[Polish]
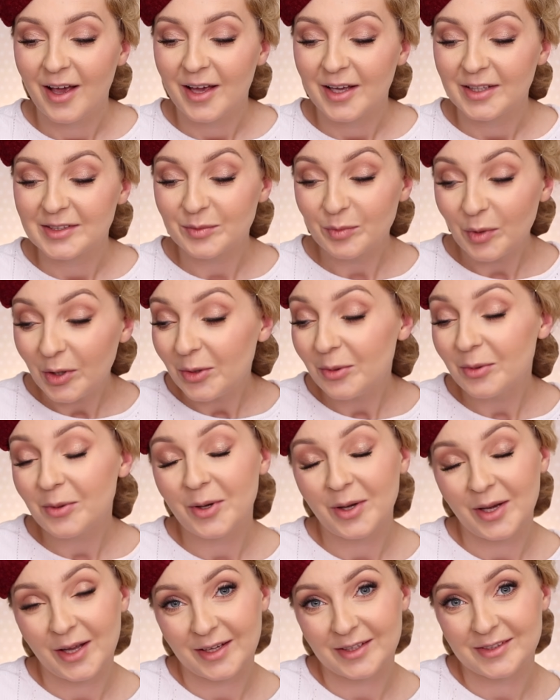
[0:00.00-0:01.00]
z moją
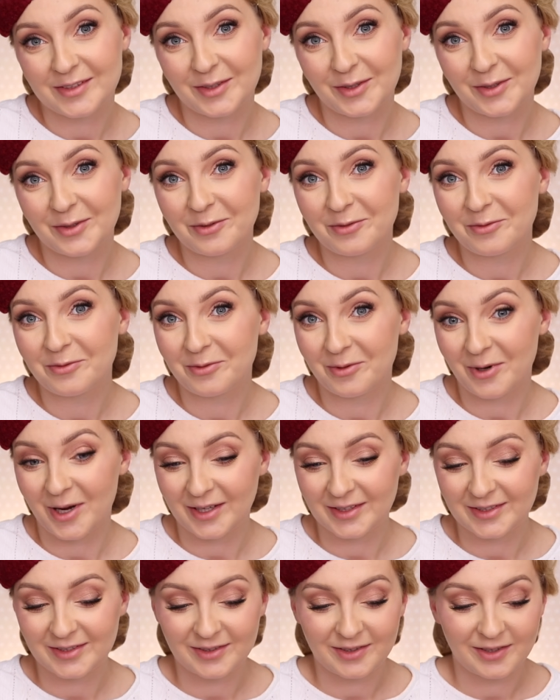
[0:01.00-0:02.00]
kolekcją
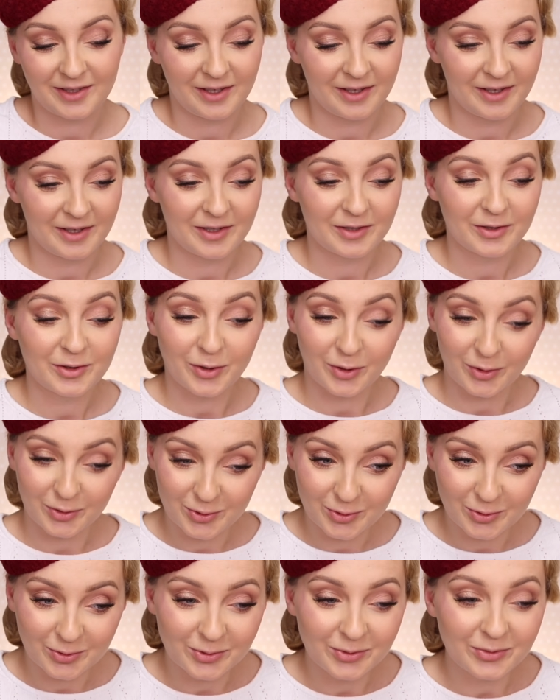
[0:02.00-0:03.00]
właśnie
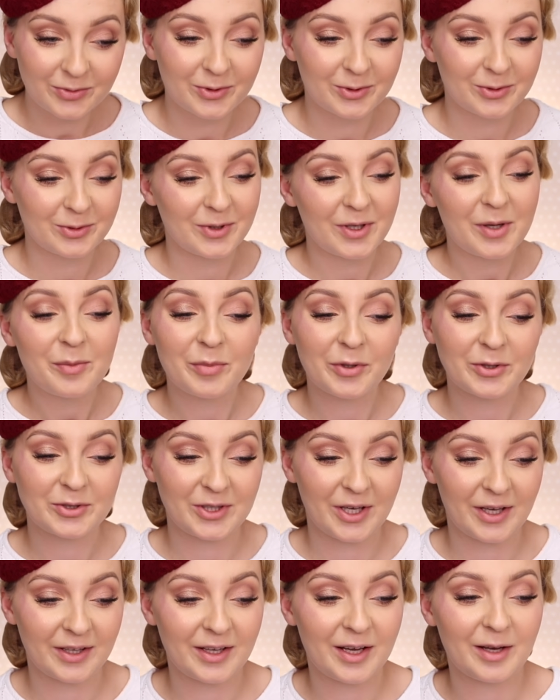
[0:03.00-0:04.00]
toczków, które
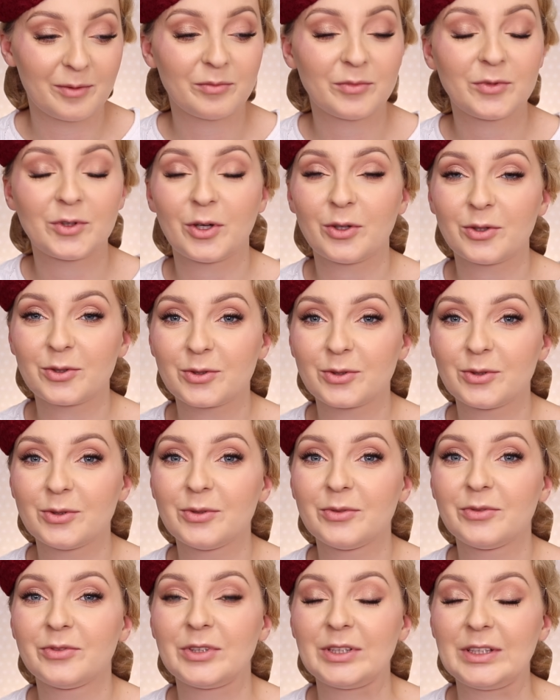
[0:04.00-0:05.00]
posiadam,
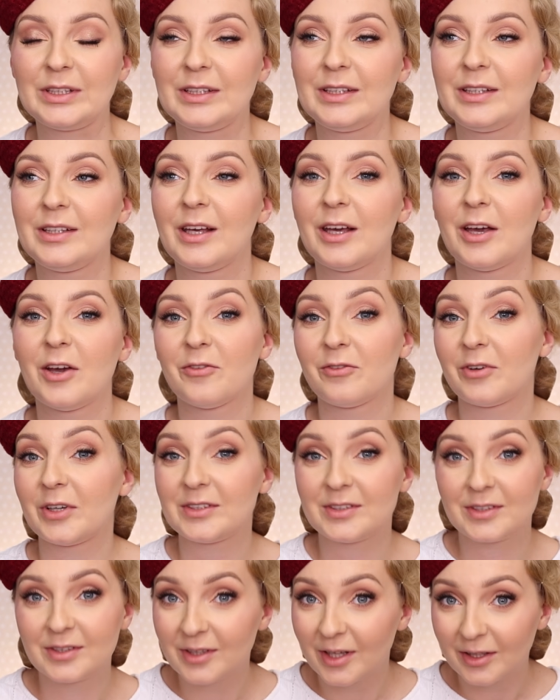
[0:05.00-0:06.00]
toczków i
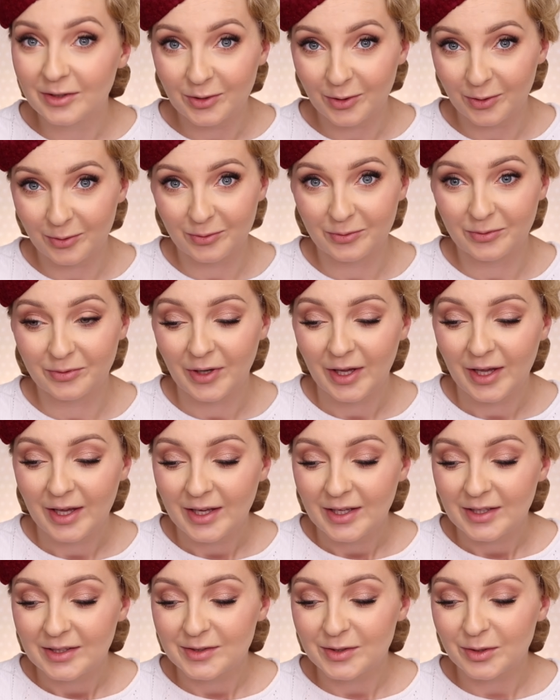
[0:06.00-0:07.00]
fascynatorów.
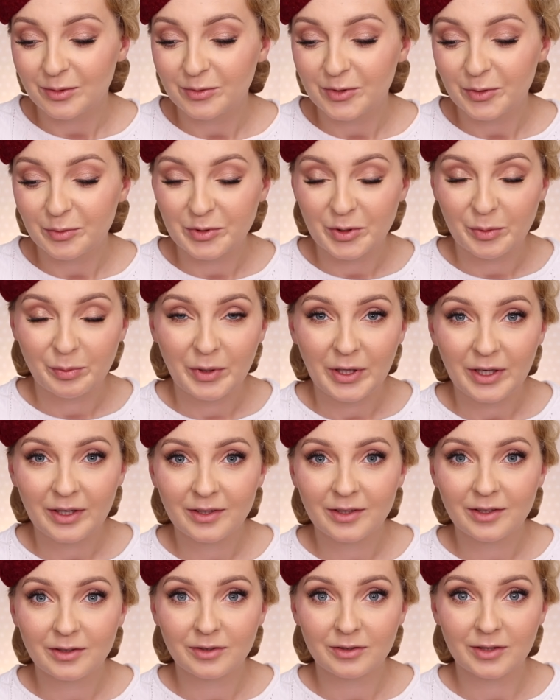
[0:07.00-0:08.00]
Są to
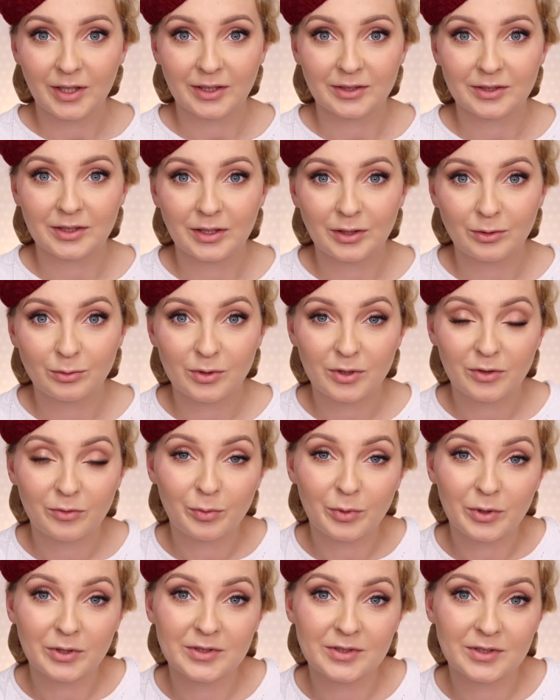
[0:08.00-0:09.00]
przepiękne dodatki, które w
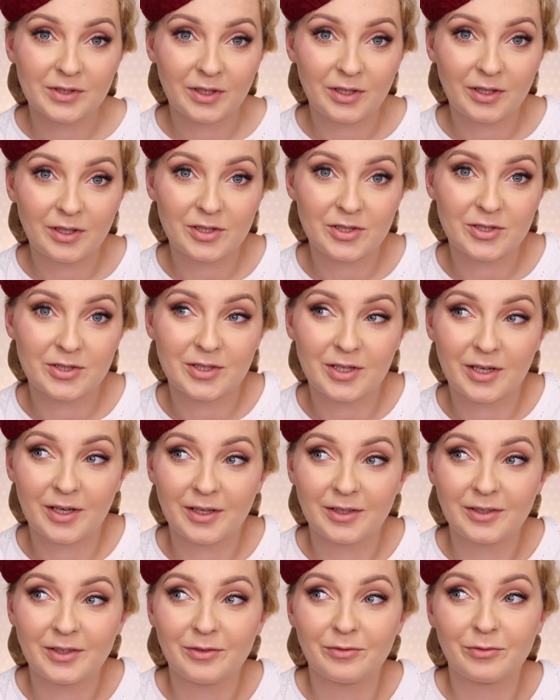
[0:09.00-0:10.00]
Polsce
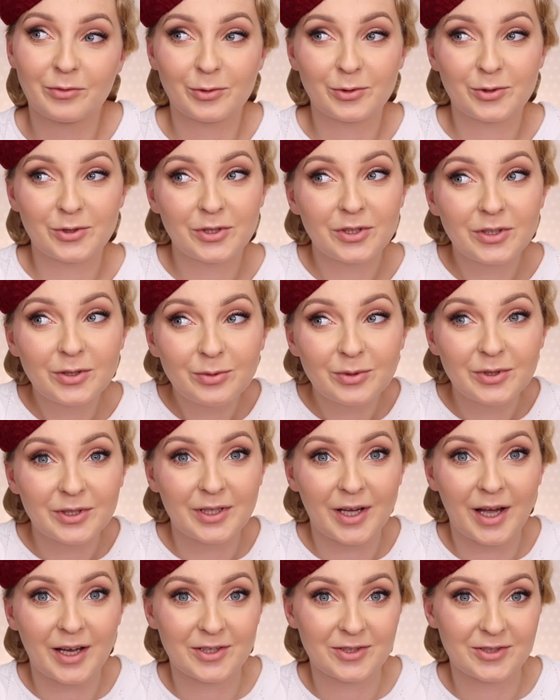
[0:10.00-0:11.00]
jeszcze nie
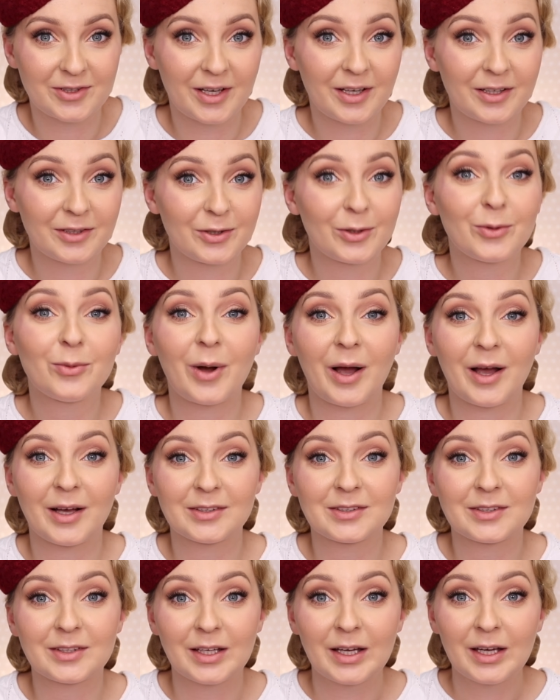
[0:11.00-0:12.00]
wróciły aż tak do
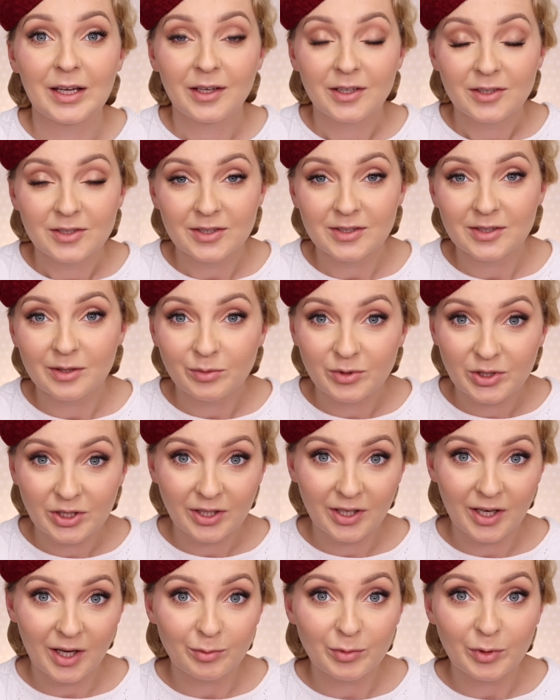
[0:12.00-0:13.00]
łask. Czasem
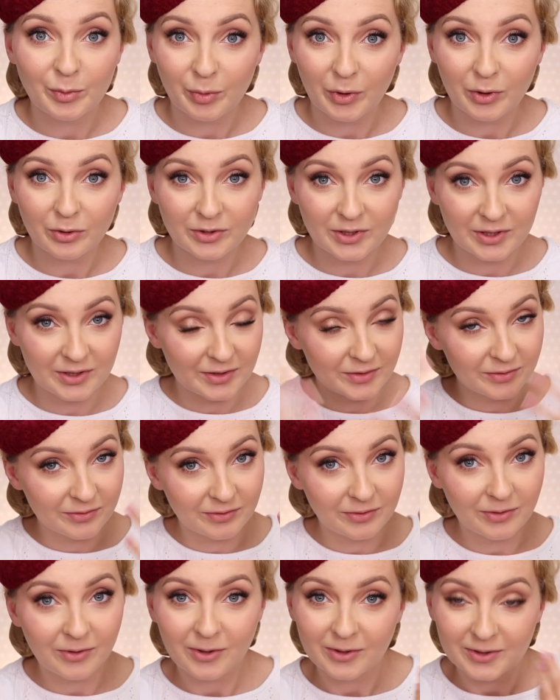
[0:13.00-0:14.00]
sięgamy po nie z,
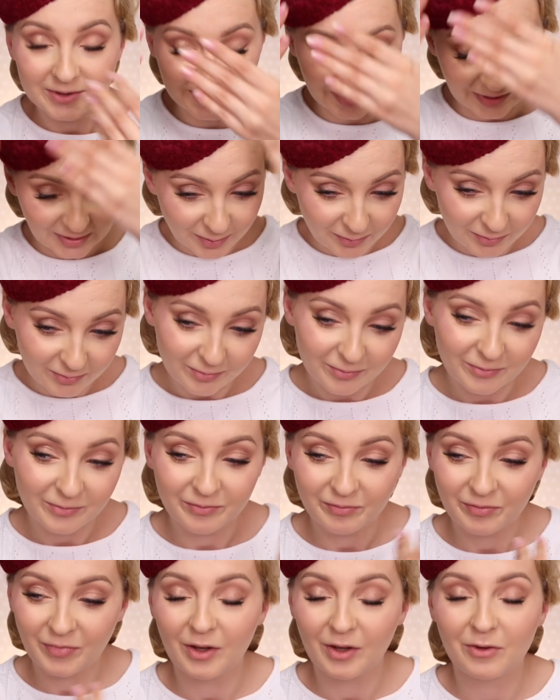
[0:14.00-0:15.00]
wo z taką
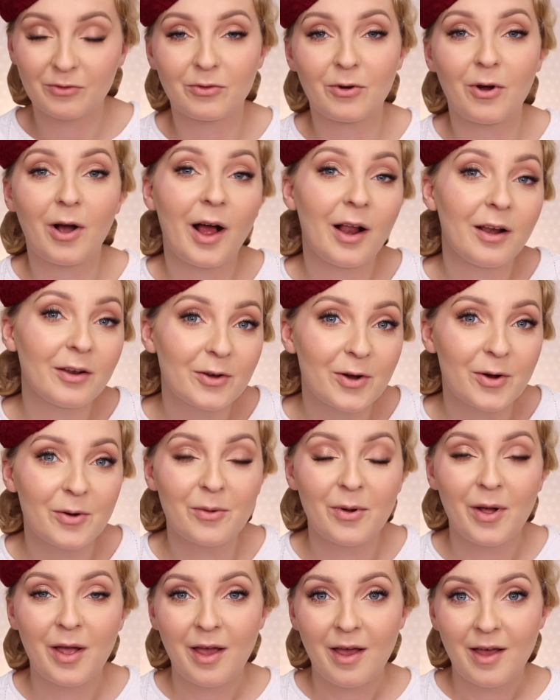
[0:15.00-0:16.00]

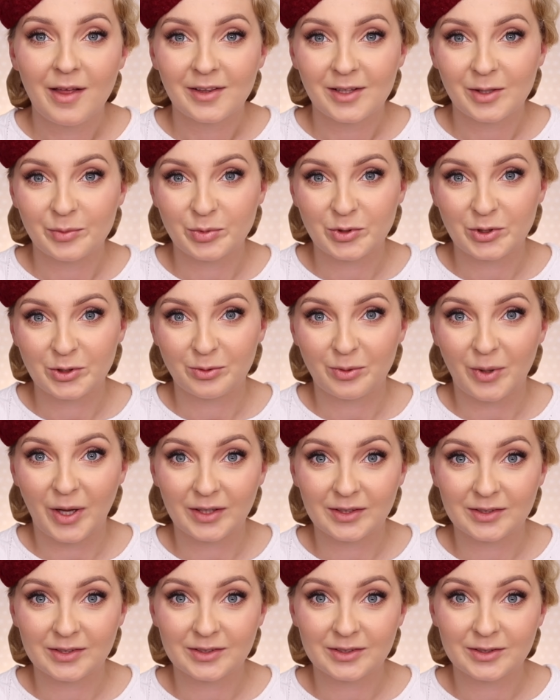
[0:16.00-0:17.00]
woalką, na
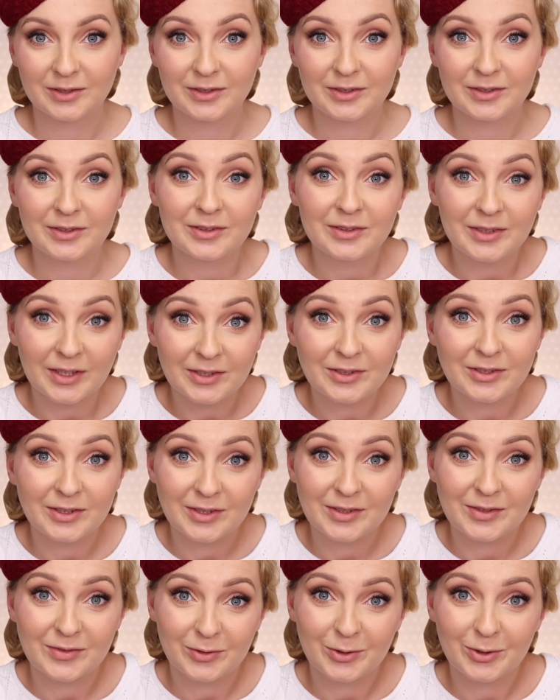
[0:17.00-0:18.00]
przykład y, na
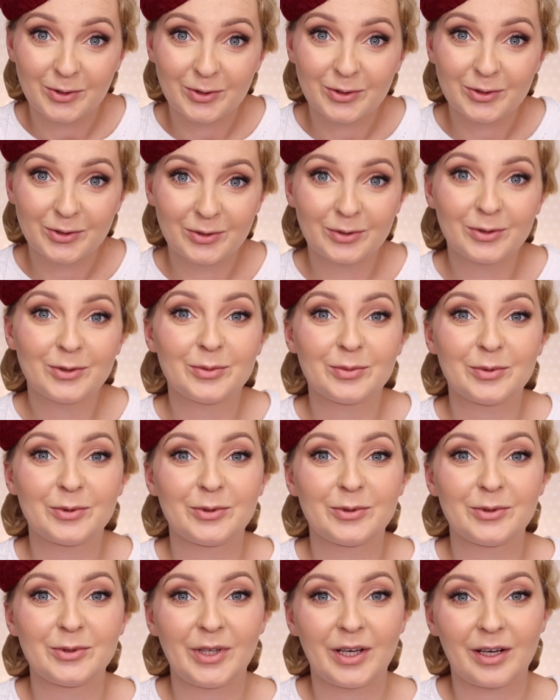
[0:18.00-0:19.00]
dzień swojego
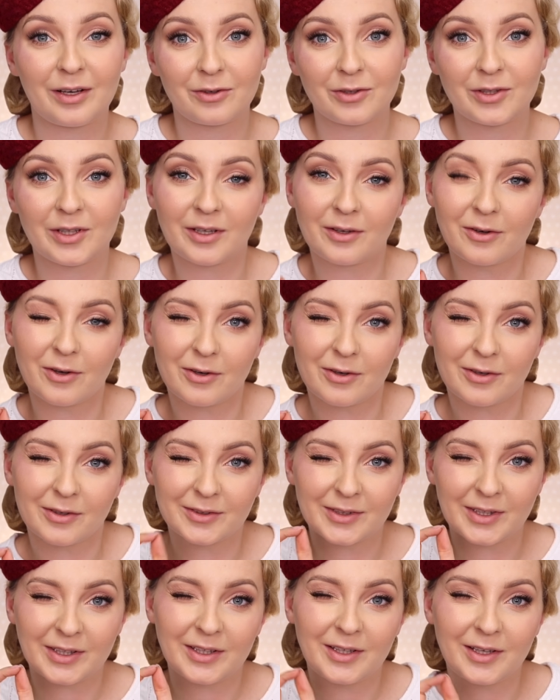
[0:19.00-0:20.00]
ślubu, jako tako,
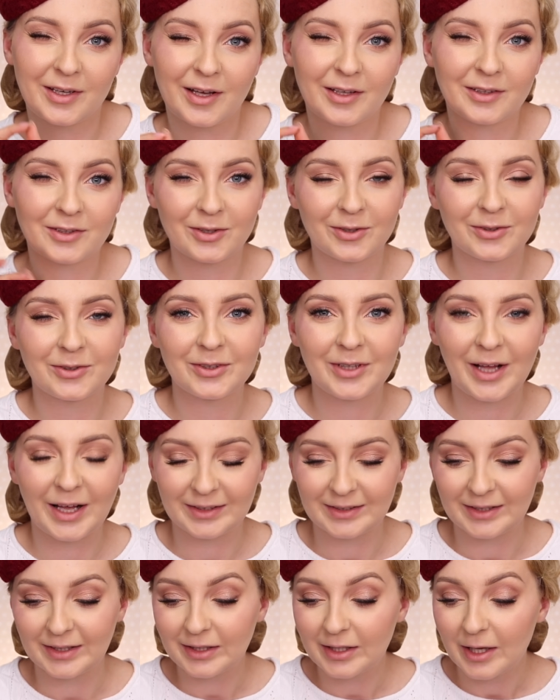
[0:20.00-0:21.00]
taki retro
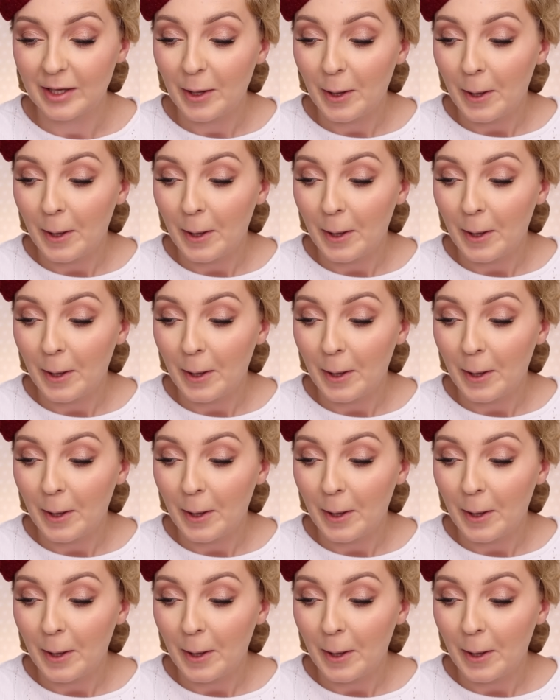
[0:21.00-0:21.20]
dodatek.